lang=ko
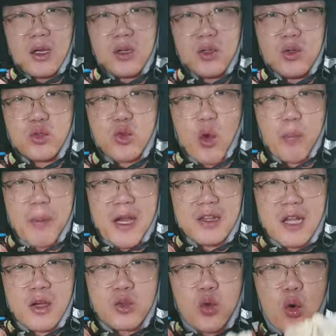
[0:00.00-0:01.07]
그
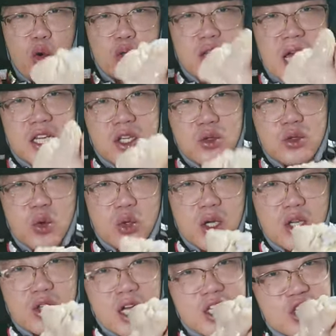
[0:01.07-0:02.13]
족발탕 족,
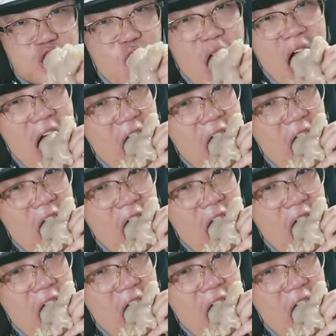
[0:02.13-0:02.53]
돼지족이에요, 돼지족.